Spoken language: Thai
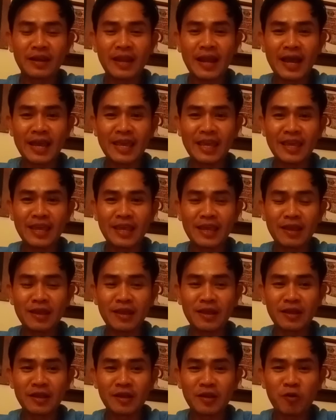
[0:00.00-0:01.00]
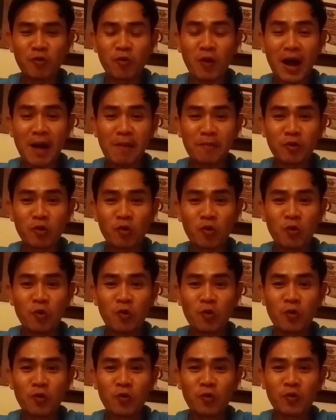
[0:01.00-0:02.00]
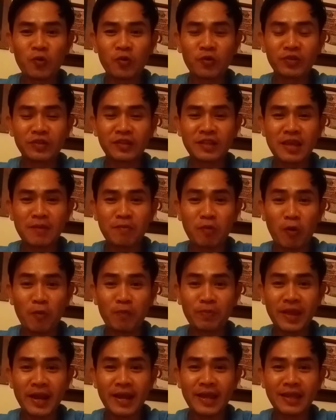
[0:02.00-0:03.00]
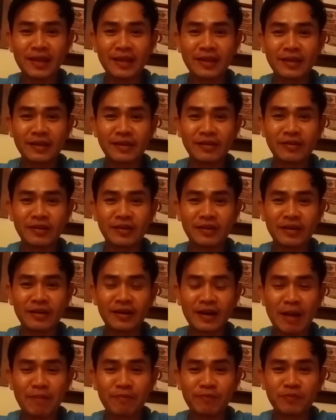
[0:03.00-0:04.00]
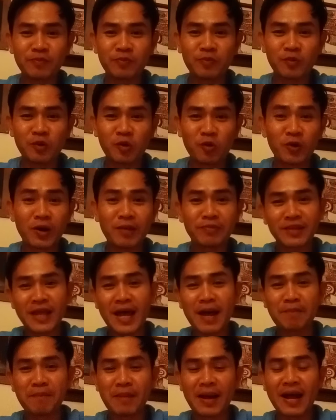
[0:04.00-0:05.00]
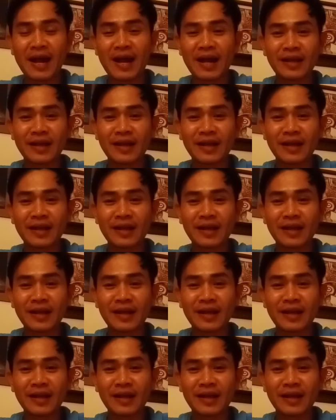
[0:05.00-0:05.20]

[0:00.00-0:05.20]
ในความรู้ที่ผมได้รับรู้รับทราบมา